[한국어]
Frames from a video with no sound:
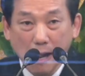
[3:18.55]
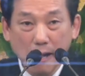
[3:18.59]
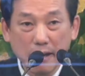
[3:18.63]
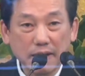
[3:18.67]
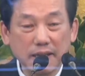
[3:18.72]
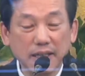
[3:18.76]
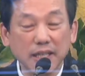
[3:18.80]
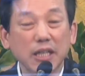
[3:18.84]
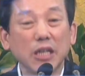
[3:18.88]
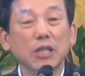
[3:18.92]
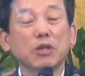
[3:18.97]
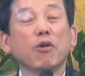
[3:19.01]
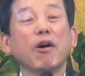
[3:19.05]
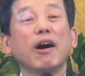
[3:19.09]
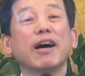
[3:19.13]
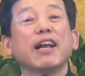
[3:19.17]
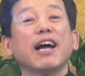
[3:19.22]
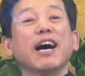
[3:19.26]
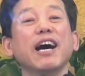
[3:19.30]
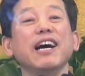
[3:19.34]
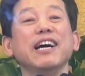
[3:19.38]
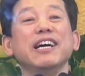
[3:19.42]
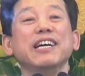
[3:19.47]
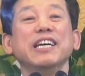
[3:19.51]
그런데 또
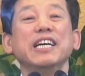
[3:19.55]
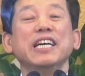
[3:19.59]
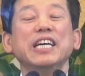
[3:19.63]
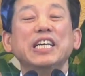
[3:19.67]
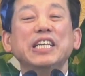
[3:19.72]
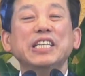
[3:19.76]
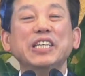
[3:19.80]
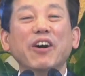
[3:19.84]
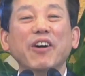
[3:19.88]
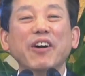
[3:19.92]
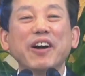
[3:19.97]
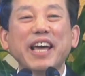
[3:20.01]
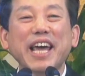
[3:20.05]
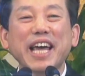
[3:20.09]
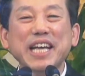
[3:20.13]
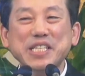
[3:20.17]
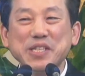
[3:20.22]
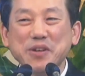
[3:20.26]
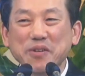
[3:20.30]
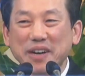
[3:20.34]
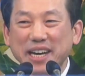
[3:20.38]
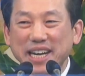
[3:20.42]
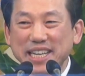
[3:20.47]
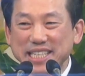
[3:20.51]
하나 영에
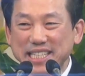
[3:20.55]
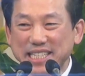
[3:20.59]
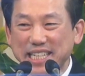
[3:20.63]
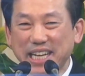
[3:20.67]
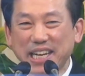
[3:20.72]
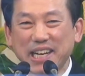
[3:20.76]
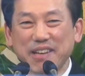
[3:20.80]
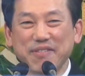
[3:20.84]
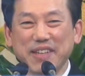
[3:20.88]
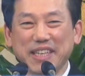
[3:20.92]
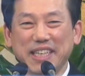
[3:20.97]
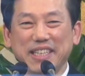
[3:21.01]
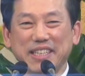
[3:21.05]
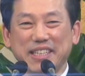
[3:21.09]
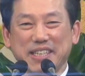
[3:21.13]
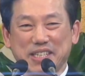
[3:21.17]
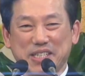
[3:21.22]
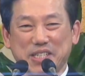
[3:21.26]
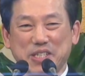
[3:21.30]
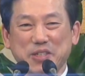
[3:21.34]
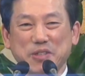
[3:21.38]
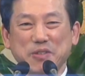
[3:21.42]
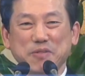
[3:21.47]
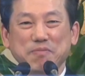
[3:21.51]
속한 사람이 있는
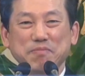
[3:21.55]
거죠.